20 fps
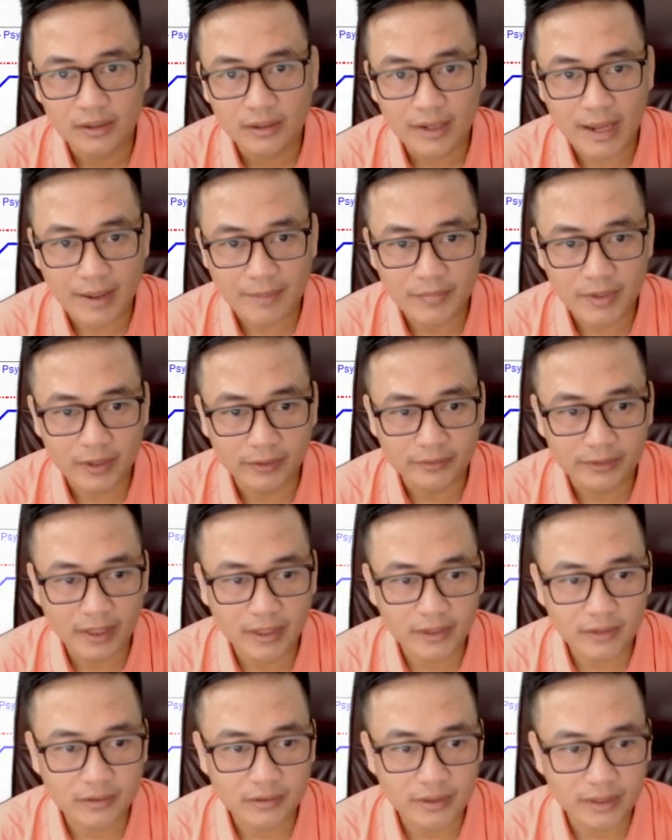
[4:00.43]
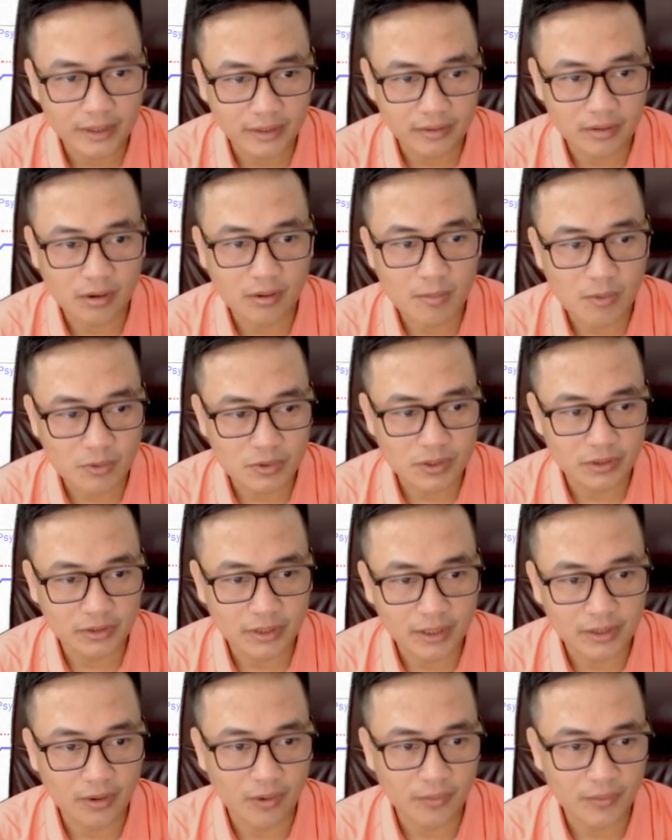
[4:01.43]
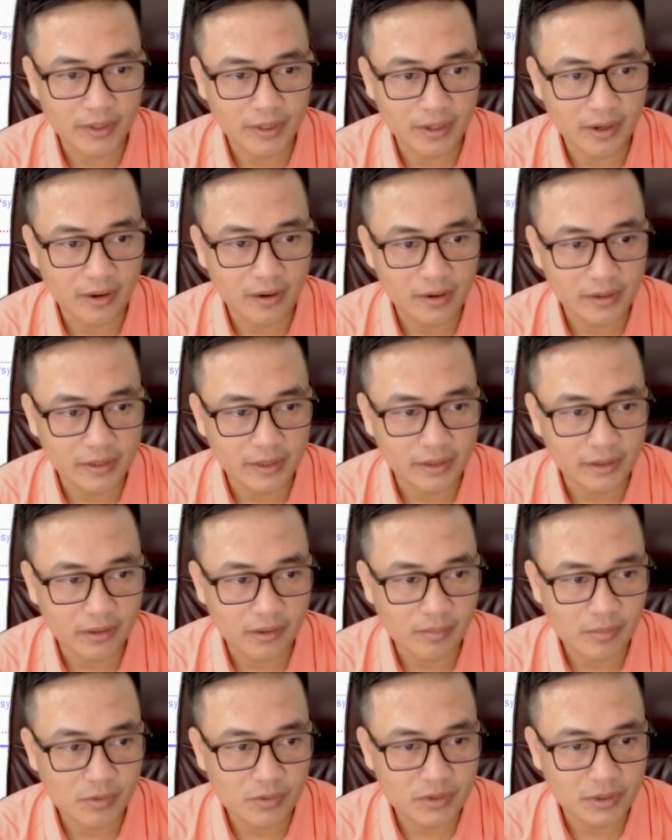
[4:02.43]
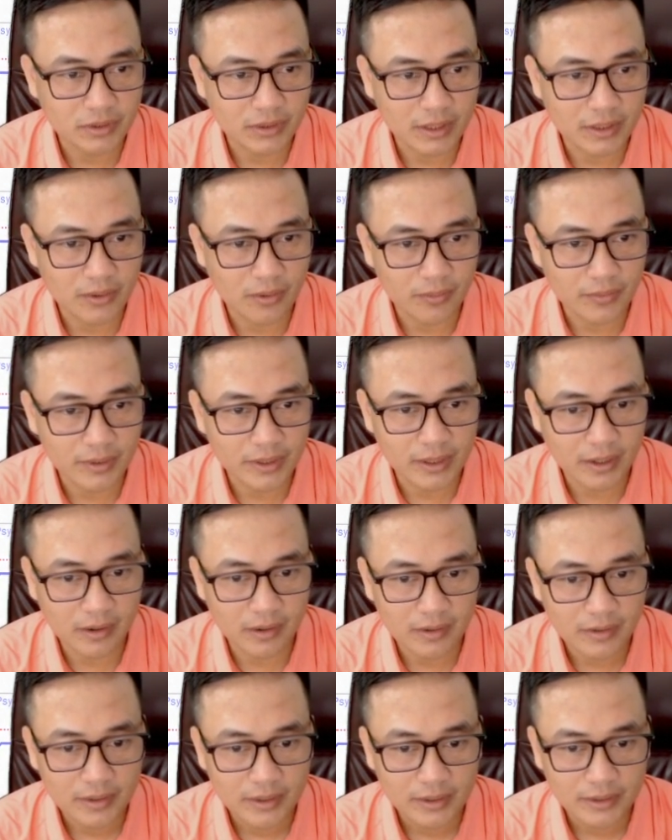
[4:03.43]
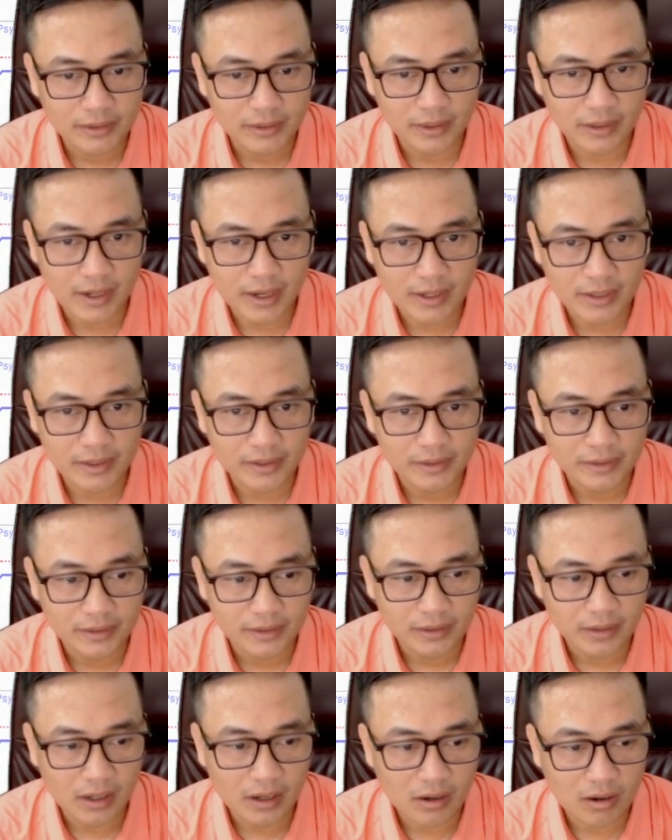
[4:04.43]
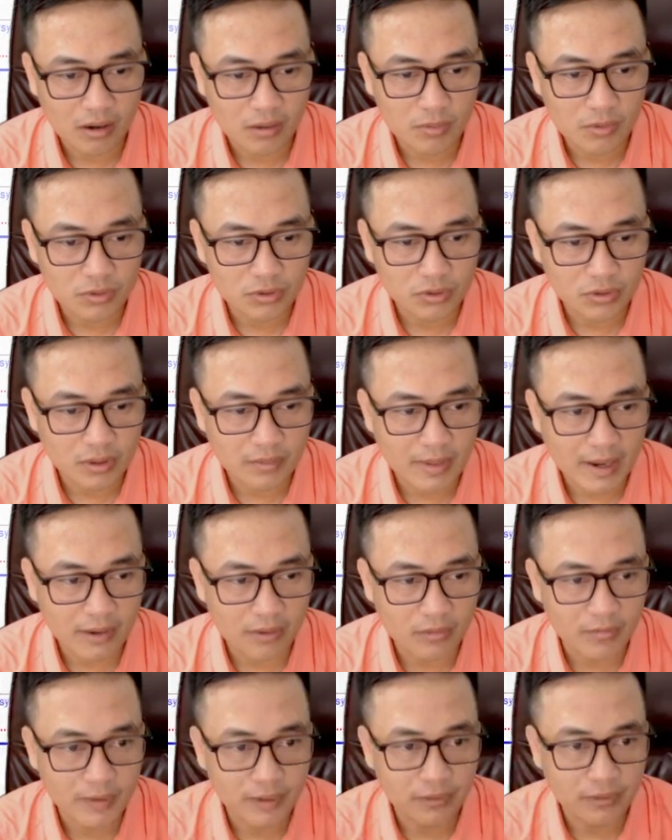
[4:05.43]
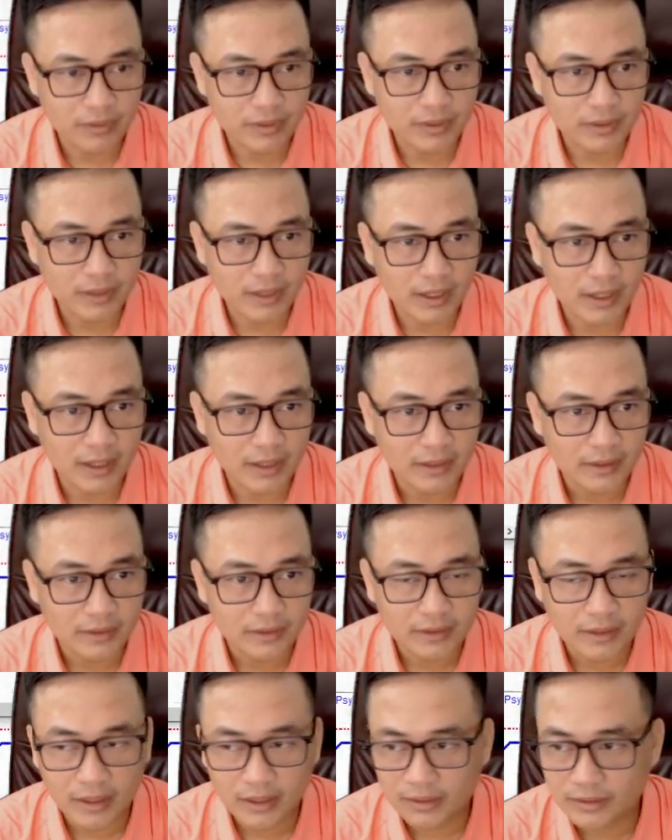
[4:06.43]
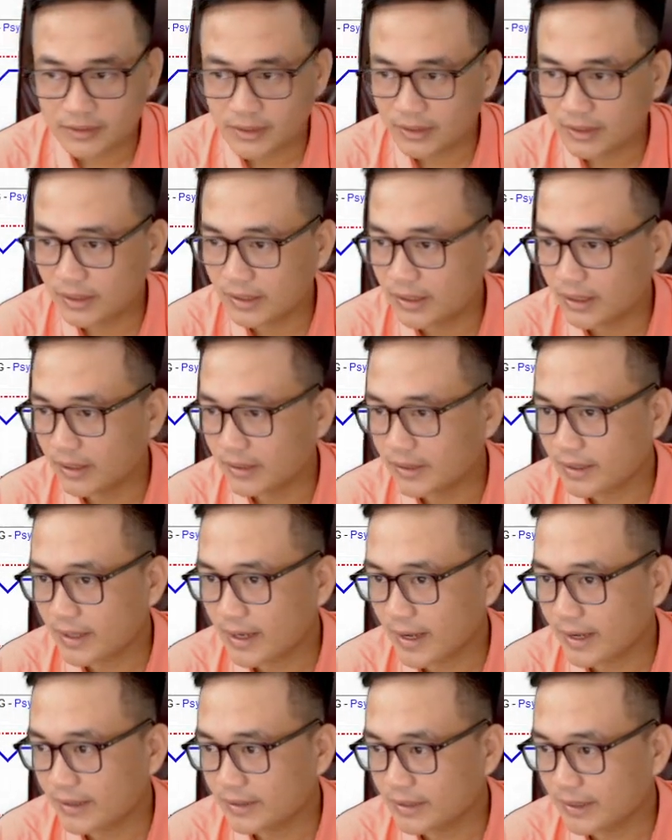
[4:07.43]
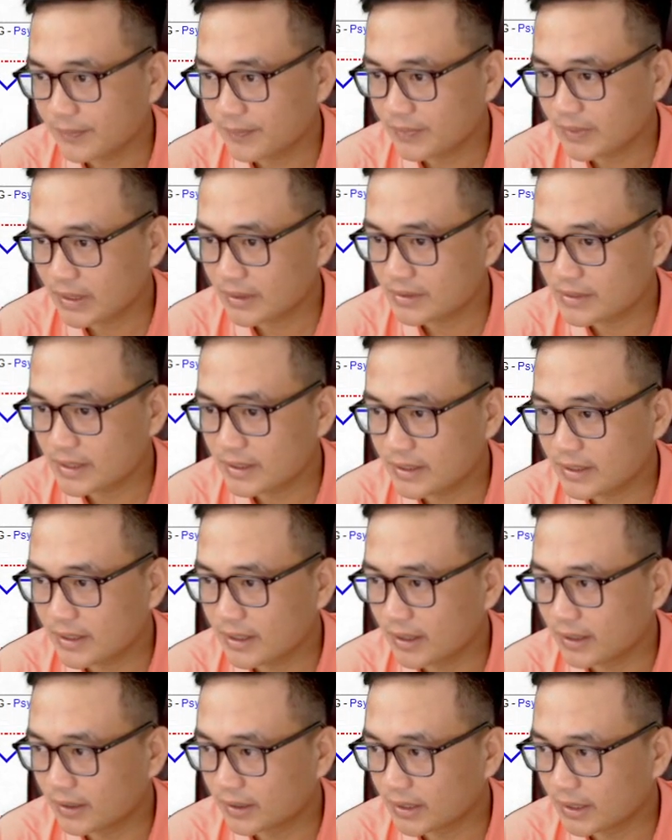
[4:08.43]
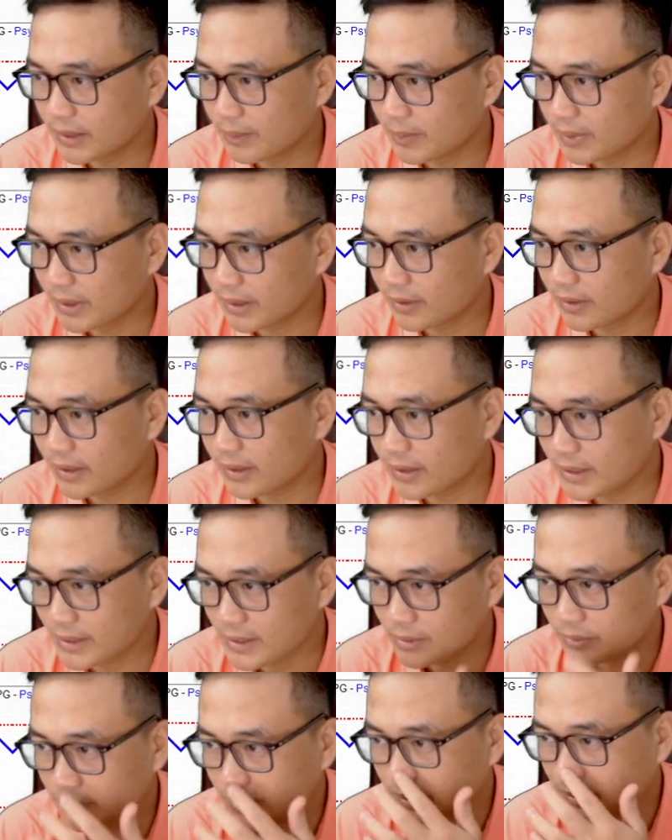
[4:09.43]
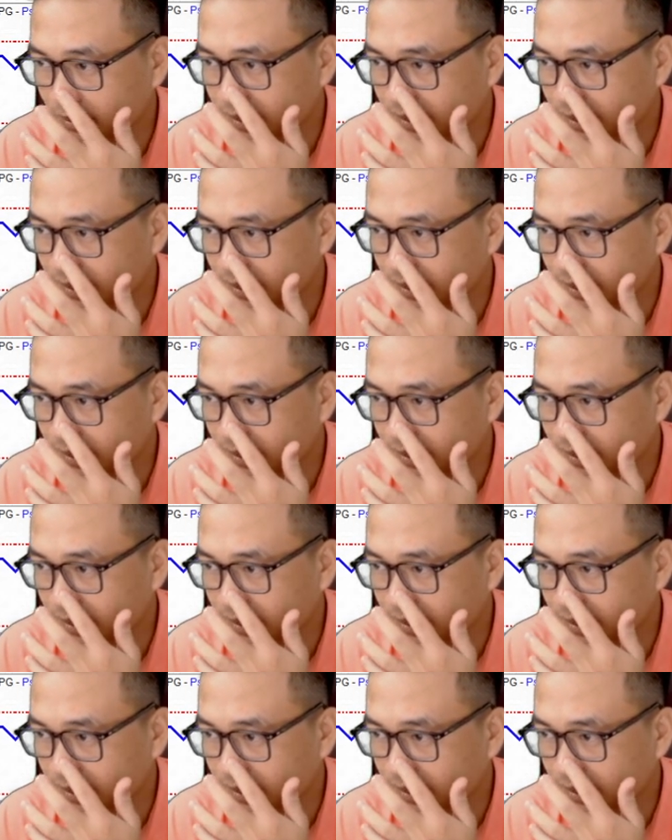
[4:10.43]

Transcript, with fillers: cảm nhận thấy có thể có một sự thay đổi gì đó anh chị có một sự thay đổi gì đó thì ở đây à, có một số cái mã cổ phiếu như là à, CTG chẳng hạn anh chị CTG thì mình nói anh chị nhà đầu tư là